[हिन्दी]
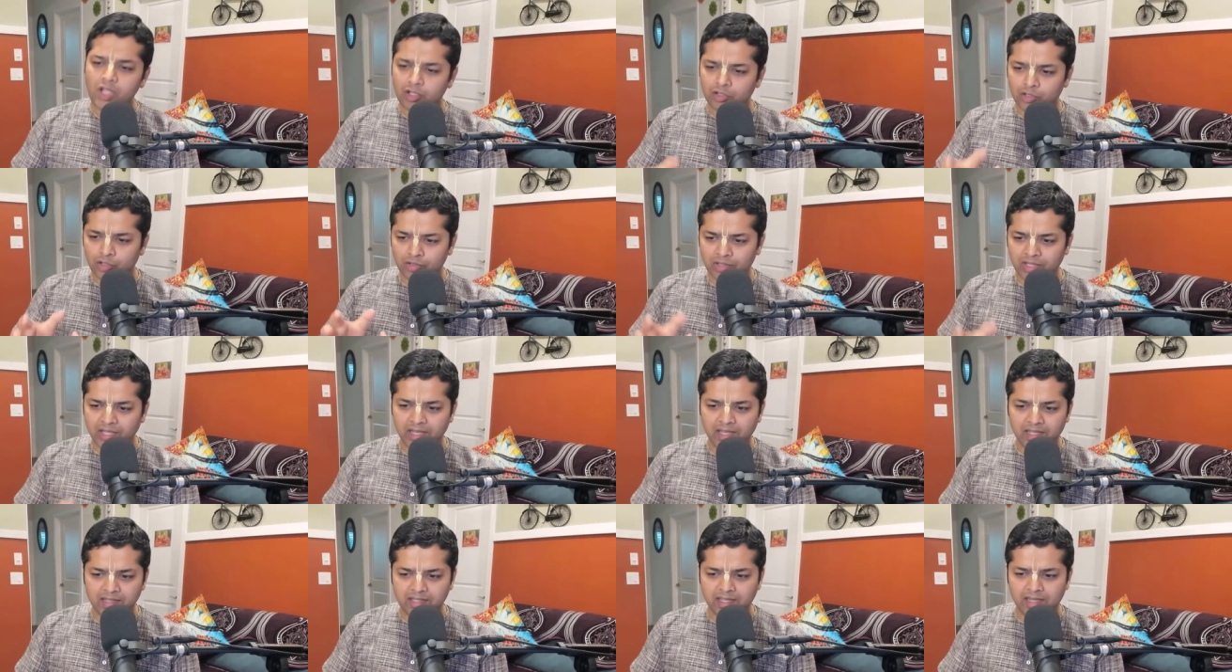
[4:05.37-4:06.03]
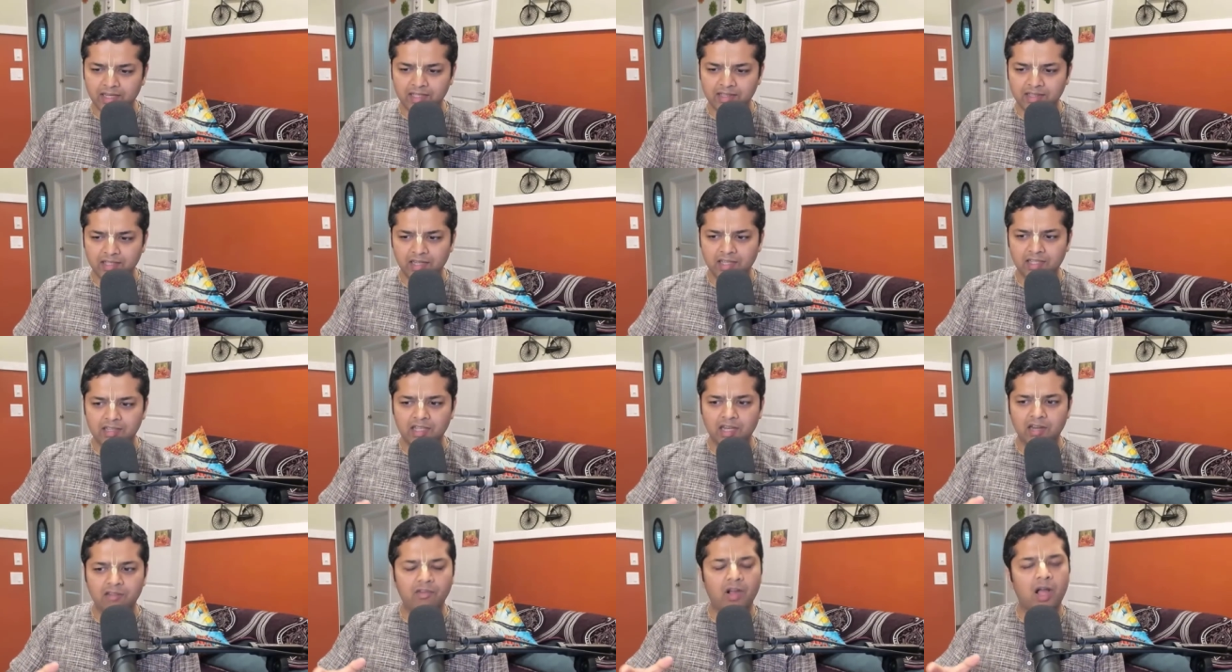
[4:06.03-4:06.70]
तो धीरे धीरे धीरे
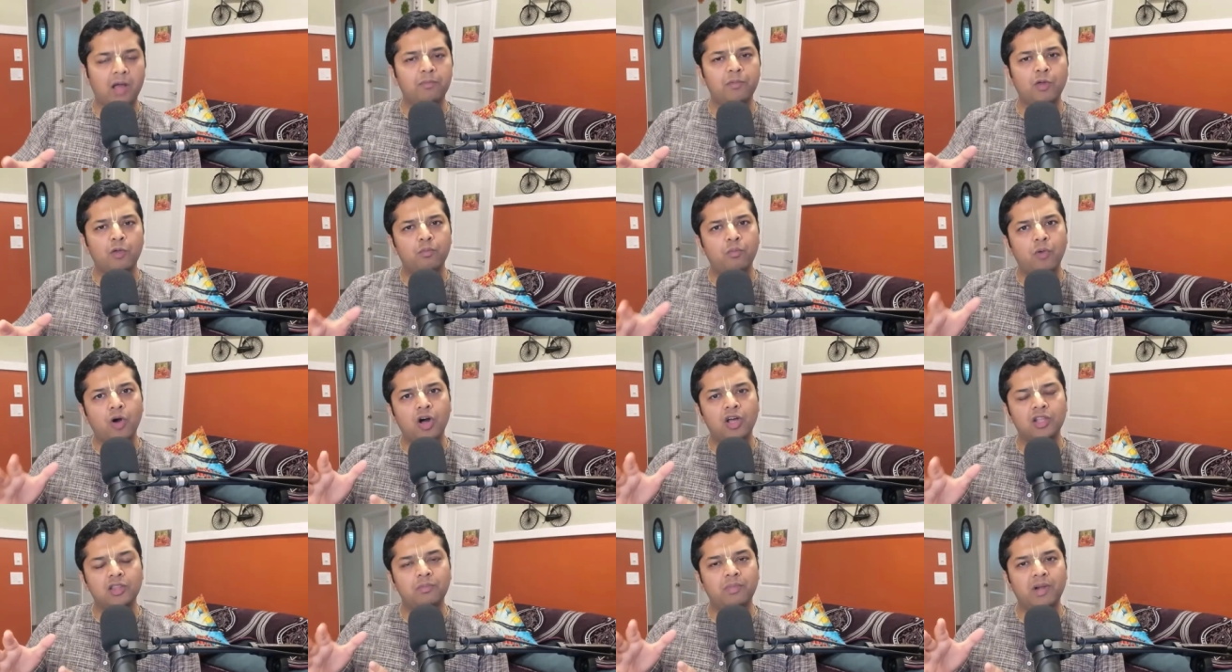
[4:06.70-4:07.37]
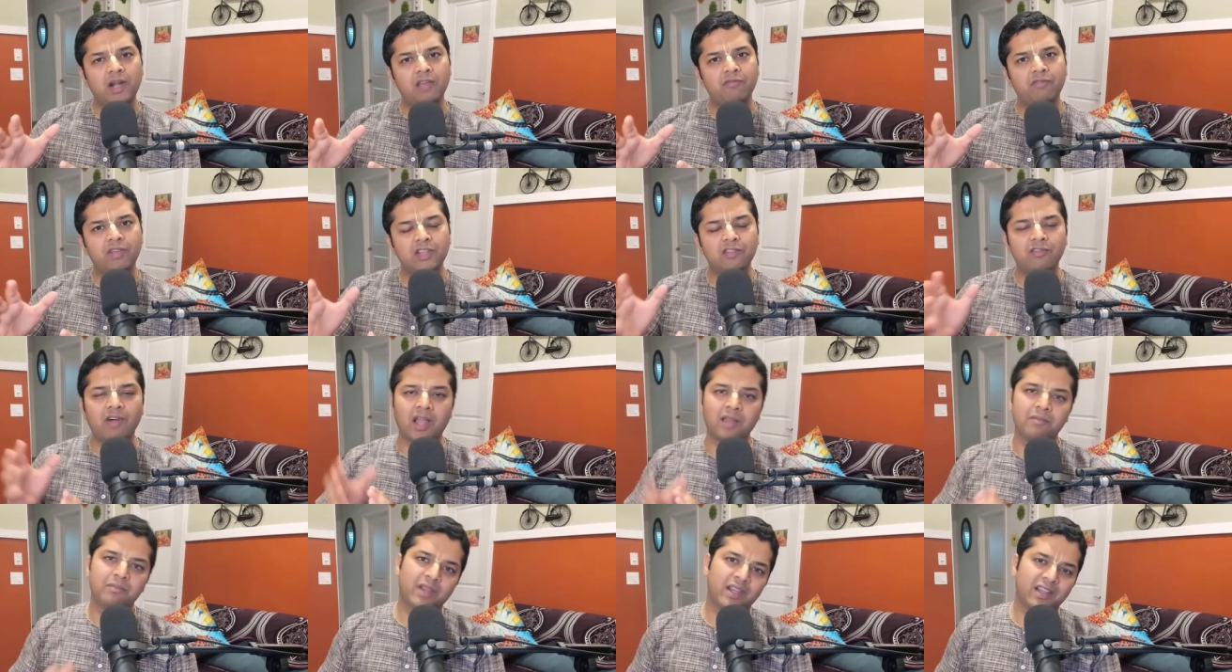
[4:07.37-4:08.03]
धीरे वहाँ पे बहुत बड़े
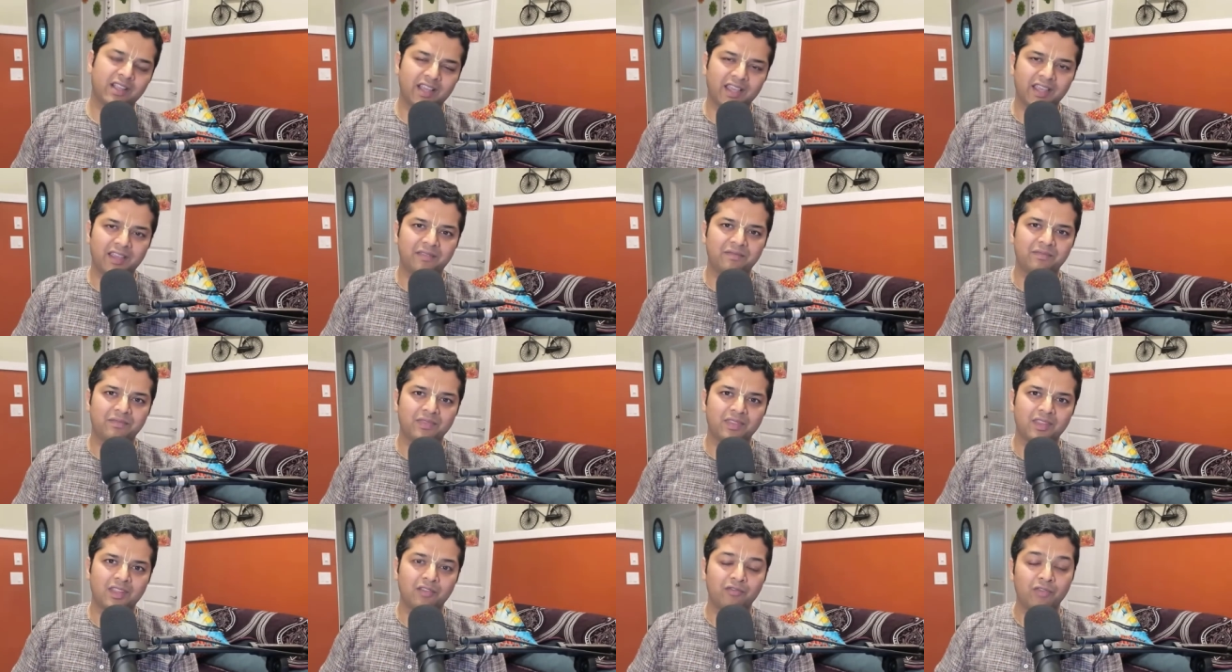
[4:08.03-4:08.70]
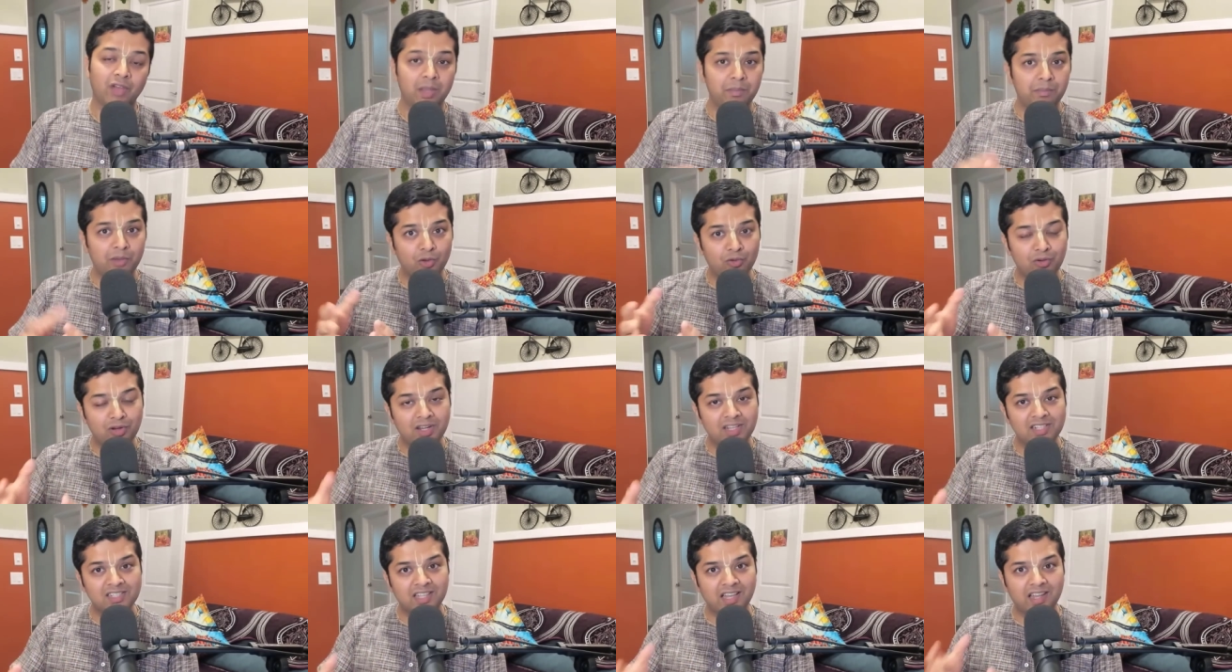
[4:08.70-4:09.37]
विद्वान बन गए वहीं पे
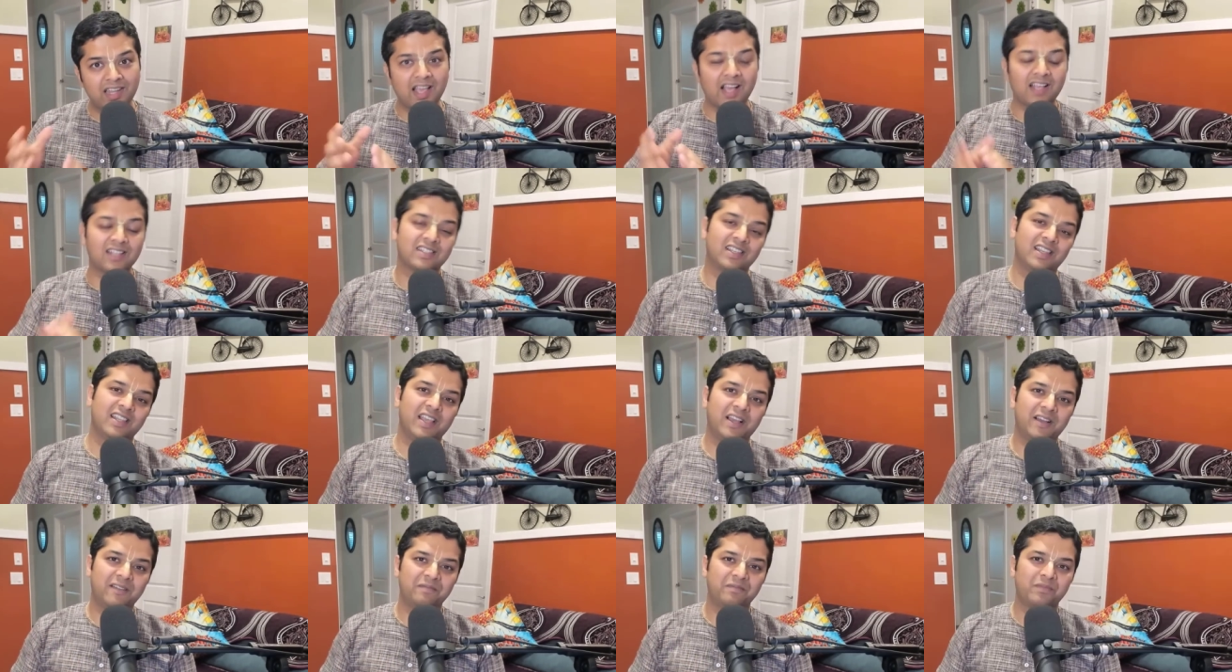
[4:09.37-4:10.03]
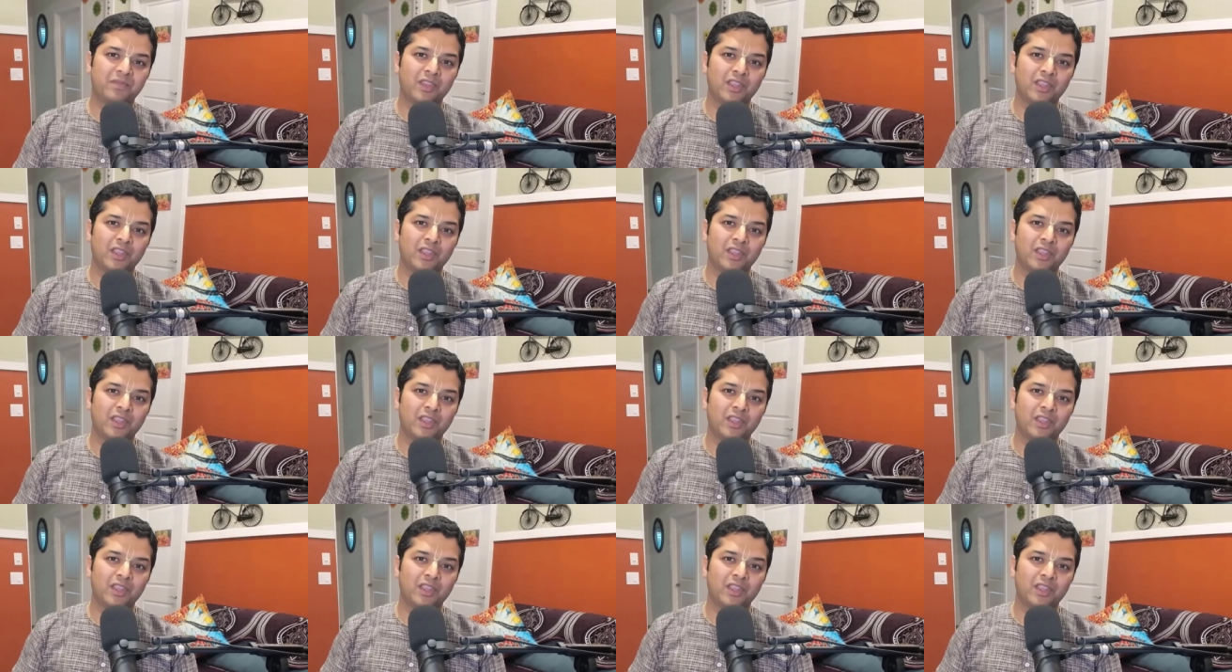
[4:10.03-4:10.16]
उन्होंने संन्यास लिया